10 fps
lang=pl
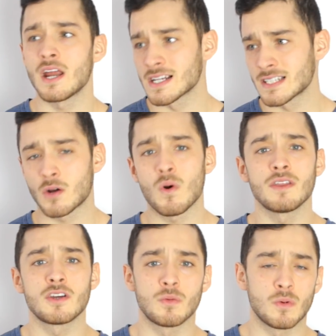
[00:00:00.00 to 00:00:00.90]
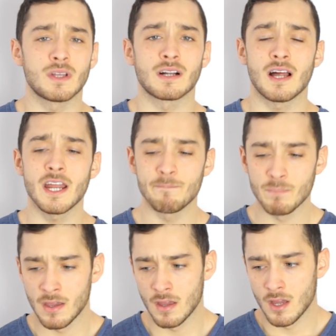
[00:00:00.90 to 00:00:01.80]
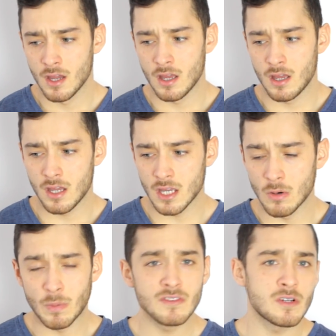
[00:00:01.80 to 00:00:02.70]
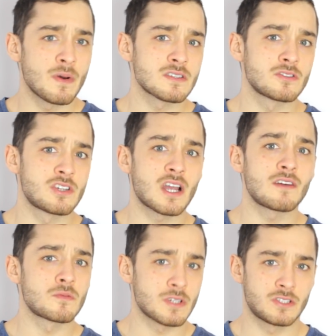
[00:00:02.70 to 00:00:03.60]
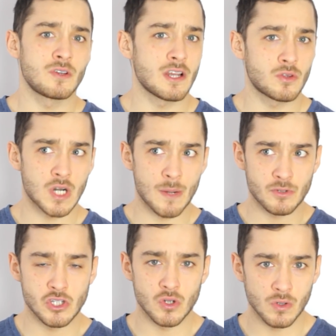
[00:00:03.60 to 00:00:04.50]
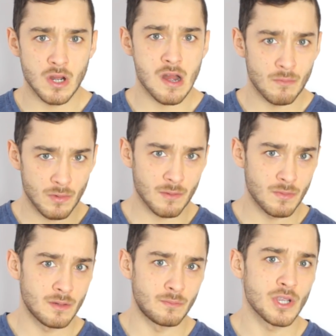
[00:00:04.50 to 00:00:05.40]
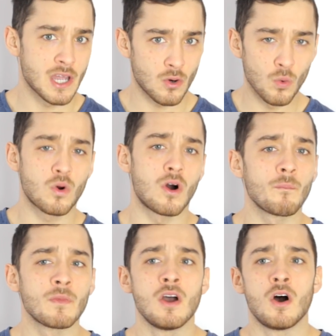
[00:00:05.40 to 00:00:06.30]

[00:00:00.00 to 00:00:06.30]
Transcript: jak zakłady robił i tak dalej. E, I opowiedział bardzo ciekawą historię, która przyciągnęła jakby moje ucho.